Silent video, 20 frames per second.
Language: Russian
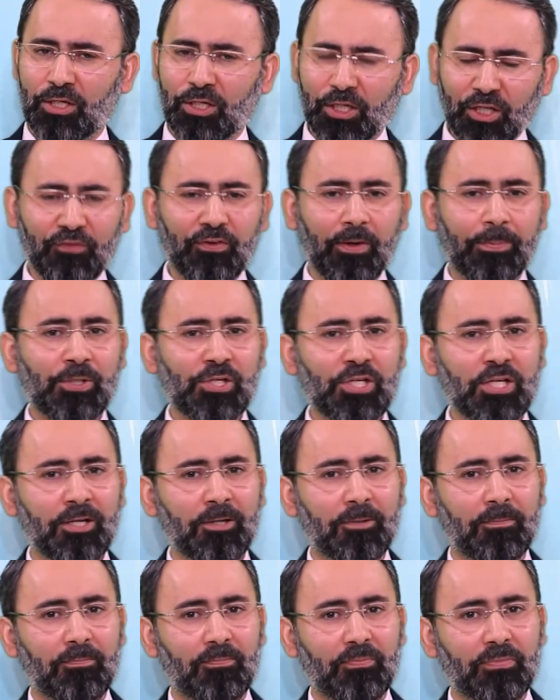И
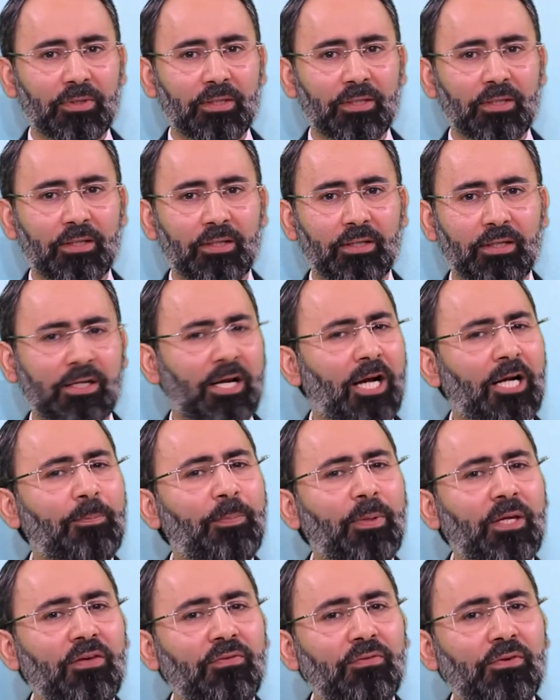вообще, как
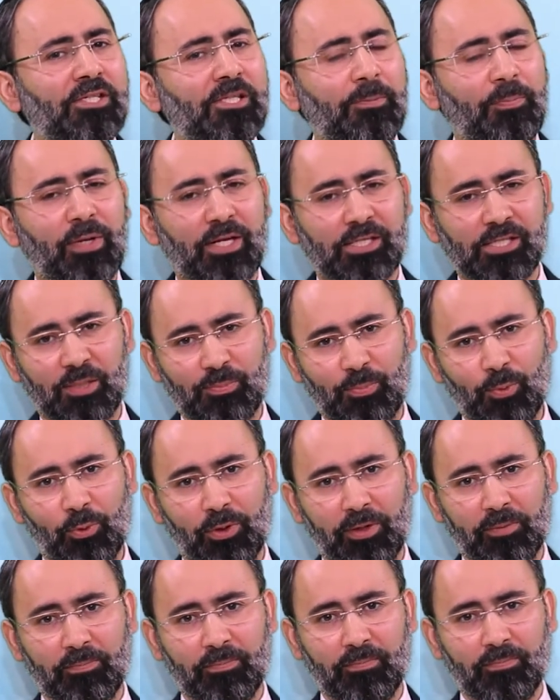появился праздник
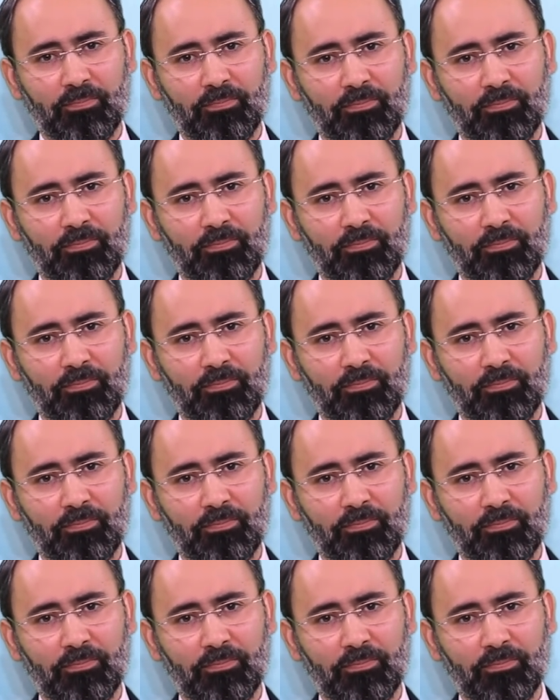Пурим –